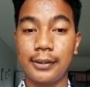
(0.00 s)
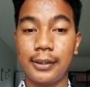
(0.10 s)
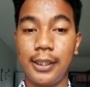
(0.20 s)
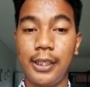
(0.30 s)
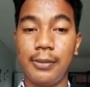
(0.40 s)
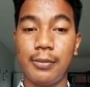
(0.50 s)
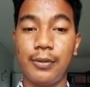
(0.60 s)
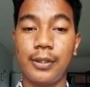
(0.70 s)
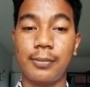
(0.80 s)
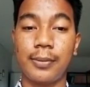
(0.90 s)
ingin
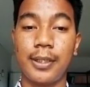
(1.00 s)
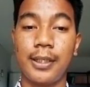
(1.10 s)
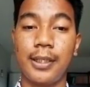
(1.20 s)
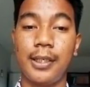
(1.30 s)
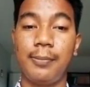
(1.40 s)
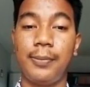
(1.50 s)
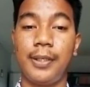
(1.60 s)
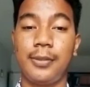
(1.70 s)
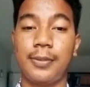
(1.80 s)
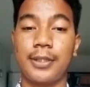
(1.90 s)
mengucapkan happy
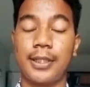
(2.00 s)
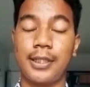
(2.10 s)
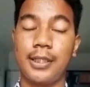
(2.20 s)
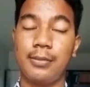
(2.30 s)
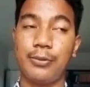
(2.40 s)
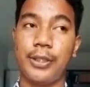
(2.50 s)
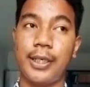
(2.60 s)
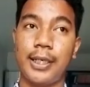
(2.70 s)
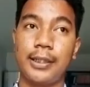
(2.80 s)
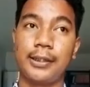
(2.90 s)
anniversary
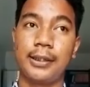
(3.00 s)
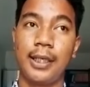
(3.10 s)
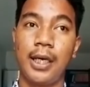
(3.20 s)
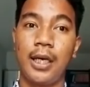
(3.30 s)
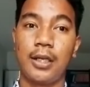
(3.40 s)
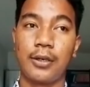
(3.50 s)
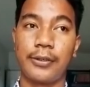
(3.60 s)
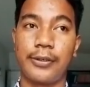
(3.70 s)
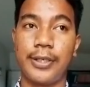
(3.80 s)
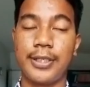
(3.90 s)
buat Front
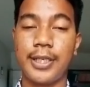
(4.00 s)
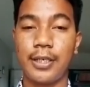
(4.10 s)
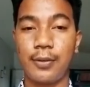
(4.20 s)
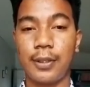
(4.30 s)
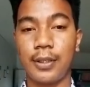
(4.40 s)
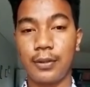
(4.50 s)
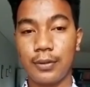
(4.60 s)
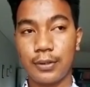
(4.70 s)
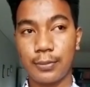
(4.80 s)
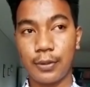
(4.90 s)
Indonesia yang kedua
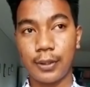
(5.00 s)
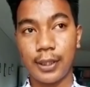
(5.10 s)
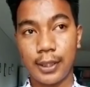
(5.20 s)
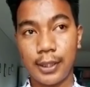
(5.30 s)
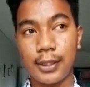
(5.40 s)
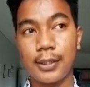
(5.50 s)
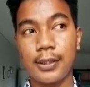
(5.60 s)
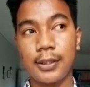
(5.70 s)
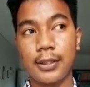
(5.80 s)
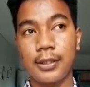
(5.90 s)
tahun semoga
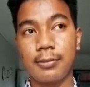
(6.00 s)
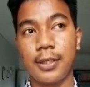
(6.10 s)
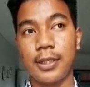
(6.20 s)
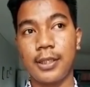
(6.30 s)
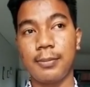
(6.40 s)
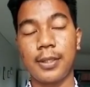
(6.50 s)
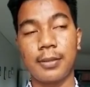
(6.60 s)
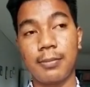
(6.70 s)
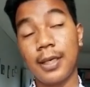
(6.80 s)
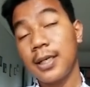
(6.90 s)
semakin
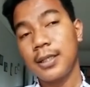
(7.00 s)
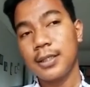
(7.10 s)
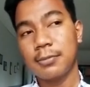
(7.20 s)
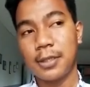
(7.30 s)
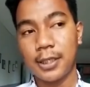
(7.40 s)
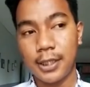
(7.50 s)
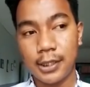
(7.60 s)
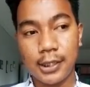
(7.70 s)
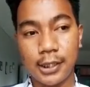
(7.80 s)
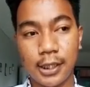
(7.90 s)
berkembang,
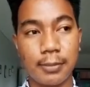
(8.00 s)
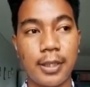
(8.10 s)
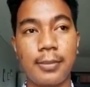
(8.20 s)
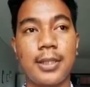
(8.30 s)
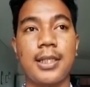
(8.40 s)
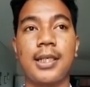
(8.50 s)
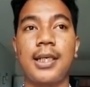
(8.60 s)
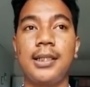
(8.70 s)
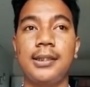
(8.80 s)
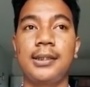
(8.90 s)
semakin diterima di
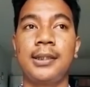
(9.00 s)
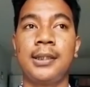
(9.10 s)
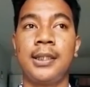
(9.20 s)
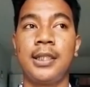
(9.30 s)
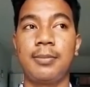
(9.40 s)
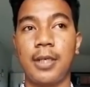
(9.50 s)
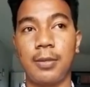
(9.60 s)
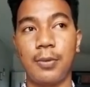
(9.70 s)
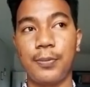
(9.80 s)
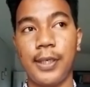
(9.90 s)
masyarakat, semakin
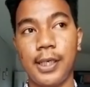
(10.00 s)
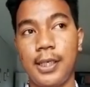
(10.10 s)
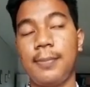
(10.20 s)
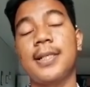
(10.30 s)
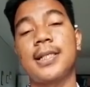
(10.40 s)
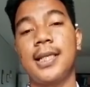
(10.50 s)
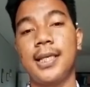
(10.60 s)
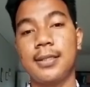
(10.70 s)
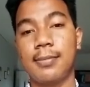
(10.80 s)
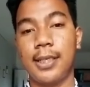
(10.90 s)
populer dan
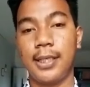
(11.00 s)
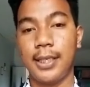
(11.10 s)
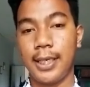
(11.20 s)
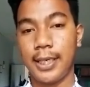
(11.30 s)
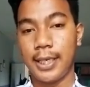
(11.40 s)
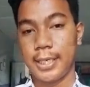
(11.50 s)
pastinya semakin jaya.